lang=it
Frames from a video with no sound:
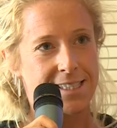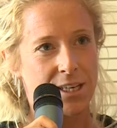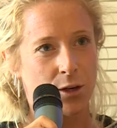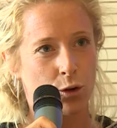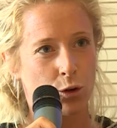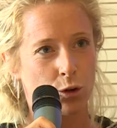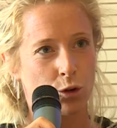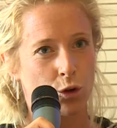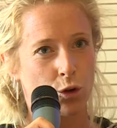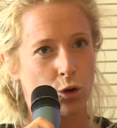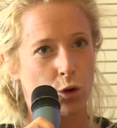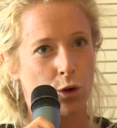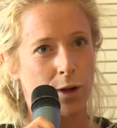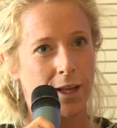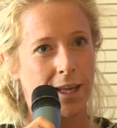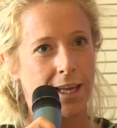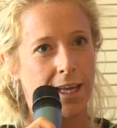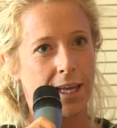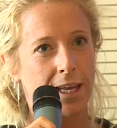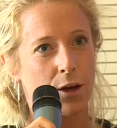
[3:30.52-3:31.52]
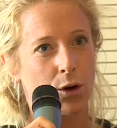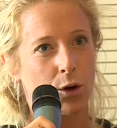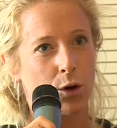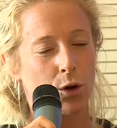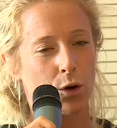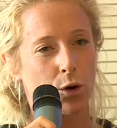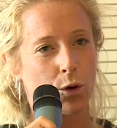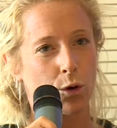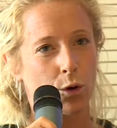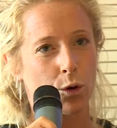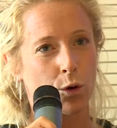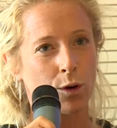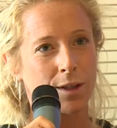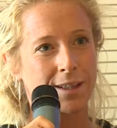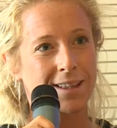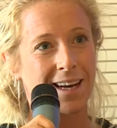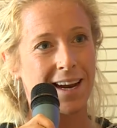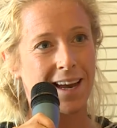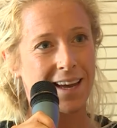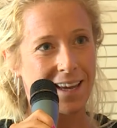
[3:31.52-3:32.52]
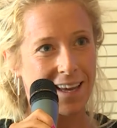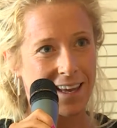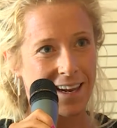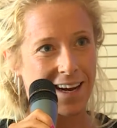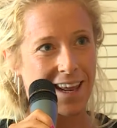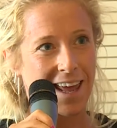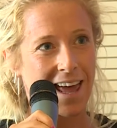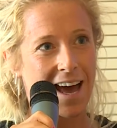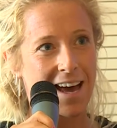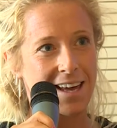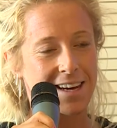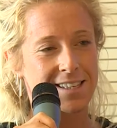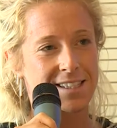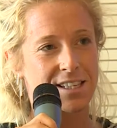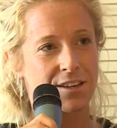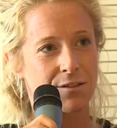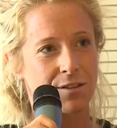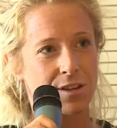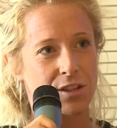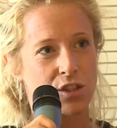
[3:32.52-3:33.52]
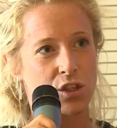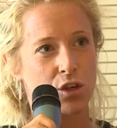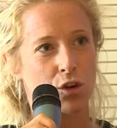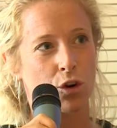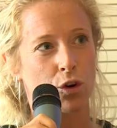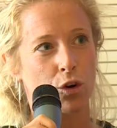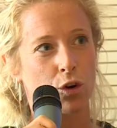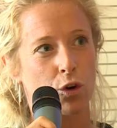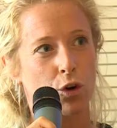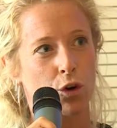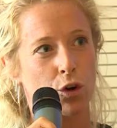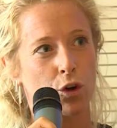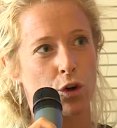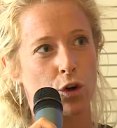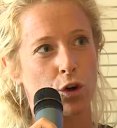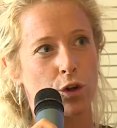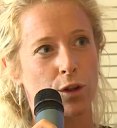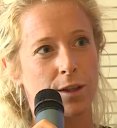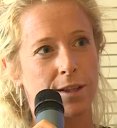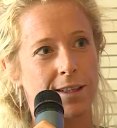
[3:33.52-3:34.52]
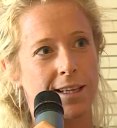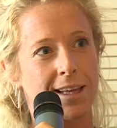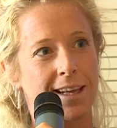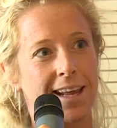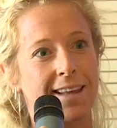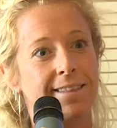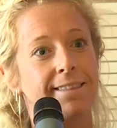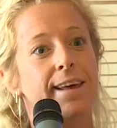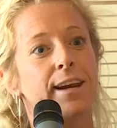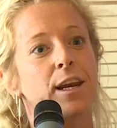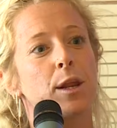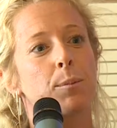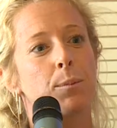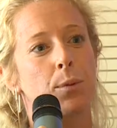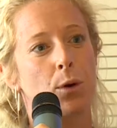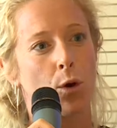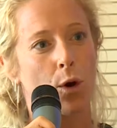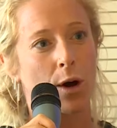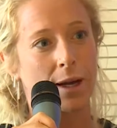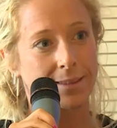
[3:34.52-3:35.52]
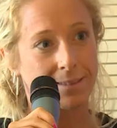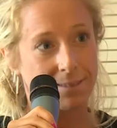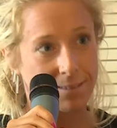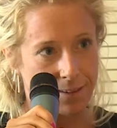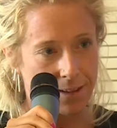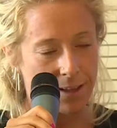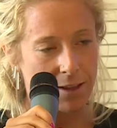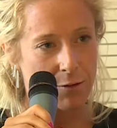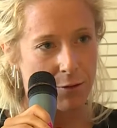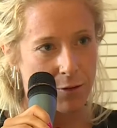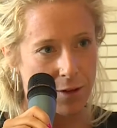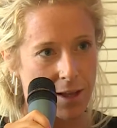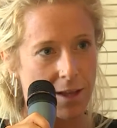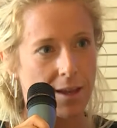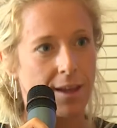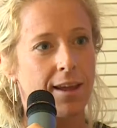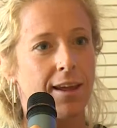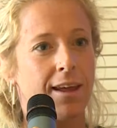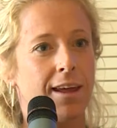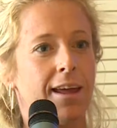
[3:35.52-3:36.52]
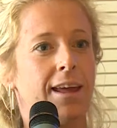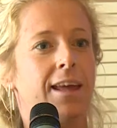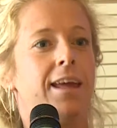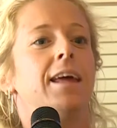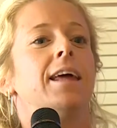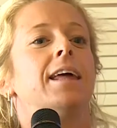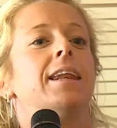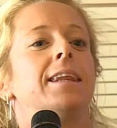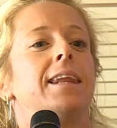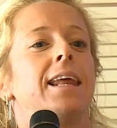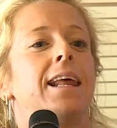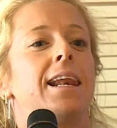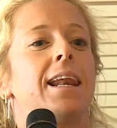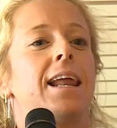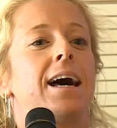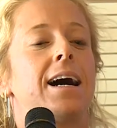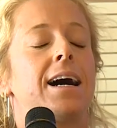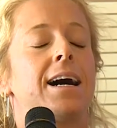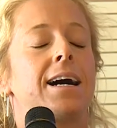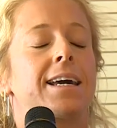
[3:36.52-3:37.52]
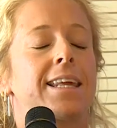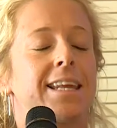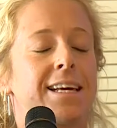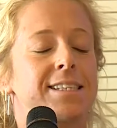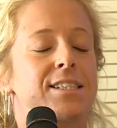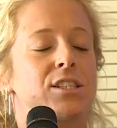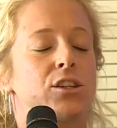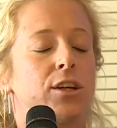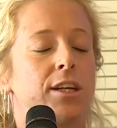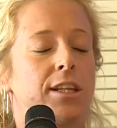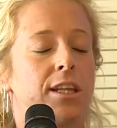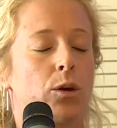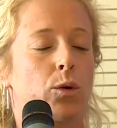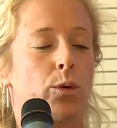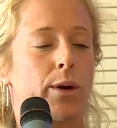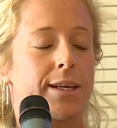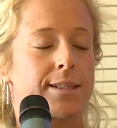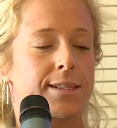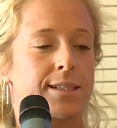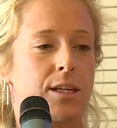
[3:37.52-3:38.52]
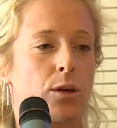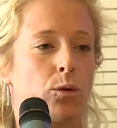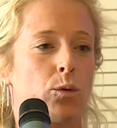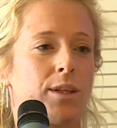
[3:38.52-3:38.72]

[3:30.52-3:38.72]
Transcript: secondo noi oltre a creare i servizi con loro, di renderli proattivi nella creazione di questi.